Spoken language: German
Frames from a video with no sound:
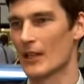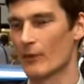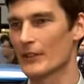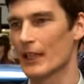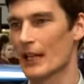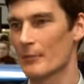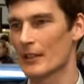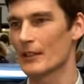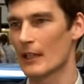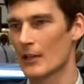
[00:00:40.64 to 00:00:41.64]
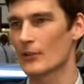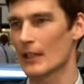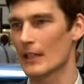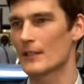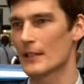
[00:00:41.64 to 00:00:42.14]
Wir sind gerade mitten in der
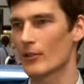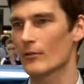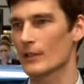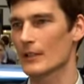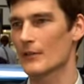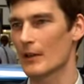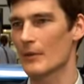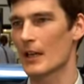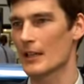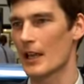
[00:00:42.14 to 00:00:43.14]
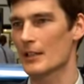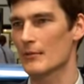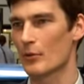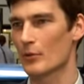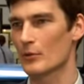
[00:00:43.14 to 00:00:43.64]
Industrialisierung, das heißt, wir haben ja die
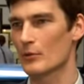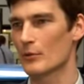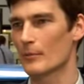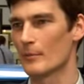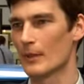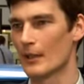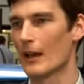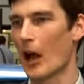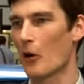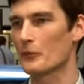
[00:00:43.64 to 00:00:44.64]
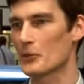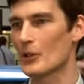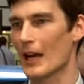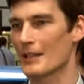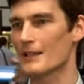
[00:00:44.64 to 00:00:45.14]
ersten Prototypen auf die
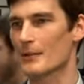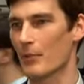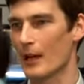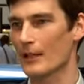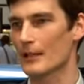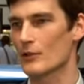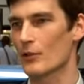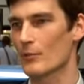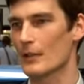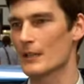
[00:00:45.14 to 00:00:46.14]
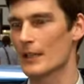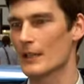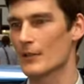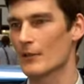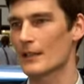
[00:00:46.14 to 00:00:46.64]
Straße gebracht, also
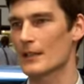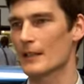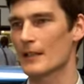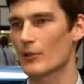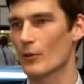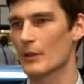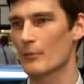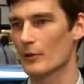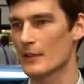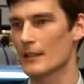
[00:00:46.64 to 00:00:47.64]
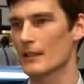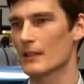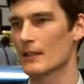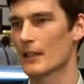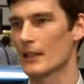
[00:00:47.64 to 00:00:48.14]
umgesetzt. Und jetzt geht es darum, die
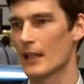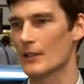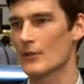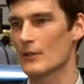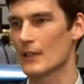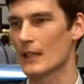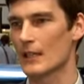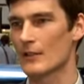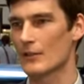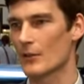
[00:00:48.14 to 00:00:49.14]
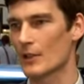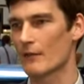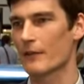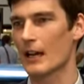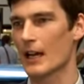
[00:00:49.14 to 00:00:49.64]
Prozesse glatt zu ziehen, zu
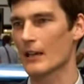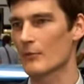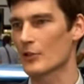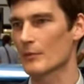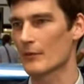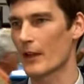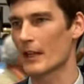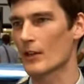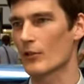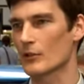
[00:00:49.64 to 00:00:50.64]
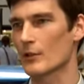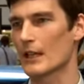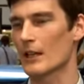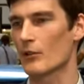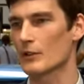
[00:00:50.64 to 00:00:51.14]
hinterfragen, bestimmte Veränderungs- und
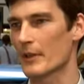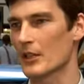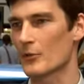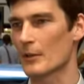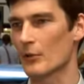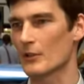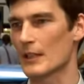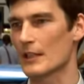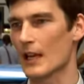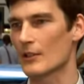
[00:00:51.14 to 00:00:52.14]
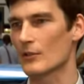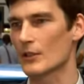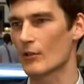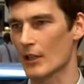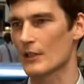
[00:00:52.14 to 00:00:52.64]
Änderungsmanagementprozesse
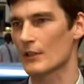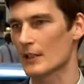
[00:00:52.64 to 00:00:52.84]
einzuziehen. Und das ist